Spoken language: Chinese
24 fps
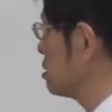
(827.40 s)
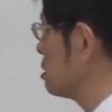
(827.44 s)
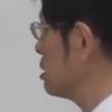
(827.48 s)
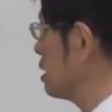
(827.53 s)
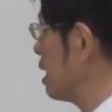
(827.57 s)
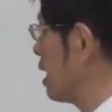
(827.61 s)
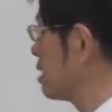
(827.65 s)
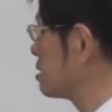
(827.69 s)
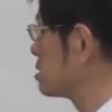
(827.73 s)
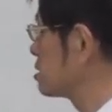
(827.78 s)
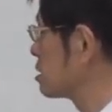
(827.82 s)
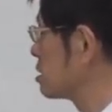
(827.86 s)

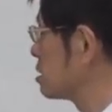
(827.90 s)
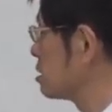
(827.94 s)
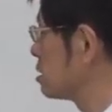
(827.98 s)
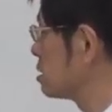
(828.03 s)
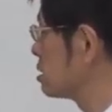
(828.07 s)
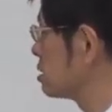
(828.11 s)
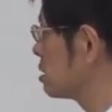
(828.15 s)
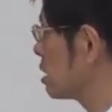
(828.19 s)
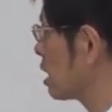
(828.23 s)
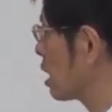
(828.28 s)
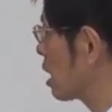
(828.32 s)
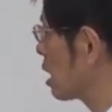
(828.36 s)
也
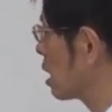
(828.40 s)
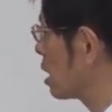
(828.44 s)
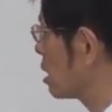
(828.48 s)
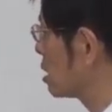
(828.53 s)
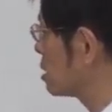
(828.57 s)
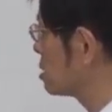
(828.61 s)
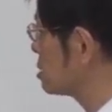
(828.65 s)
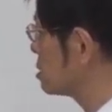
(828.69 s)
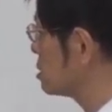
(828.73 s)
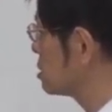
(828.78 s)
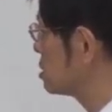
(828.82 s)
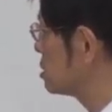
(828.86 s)
是
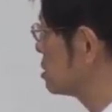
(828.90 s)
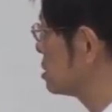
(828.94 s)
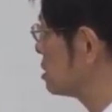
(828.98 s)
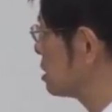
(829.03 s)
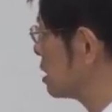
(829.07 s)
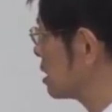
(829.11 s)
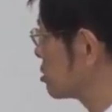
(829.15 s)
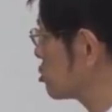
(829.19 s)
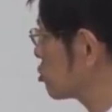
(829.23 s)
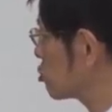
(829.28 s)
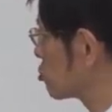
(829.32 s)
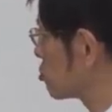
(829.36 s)
呃
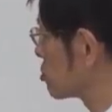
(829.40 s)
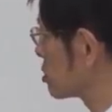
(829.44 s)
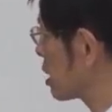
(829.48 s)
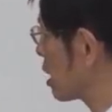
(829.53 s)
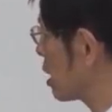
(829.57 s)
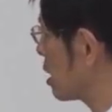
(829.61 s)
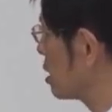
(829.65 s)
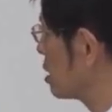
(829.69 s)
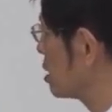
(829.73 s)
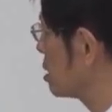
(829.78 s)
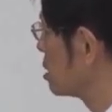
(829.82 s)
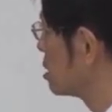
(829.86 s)
清楚
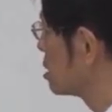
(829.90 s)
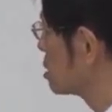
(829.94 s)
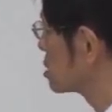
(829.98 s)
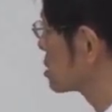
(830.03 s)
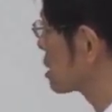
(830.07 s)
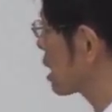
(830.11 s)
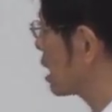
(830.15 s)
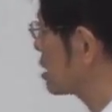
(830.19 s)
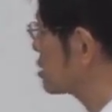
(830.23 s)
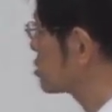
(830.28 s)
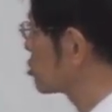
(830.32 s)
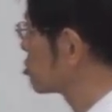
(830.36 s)
的，它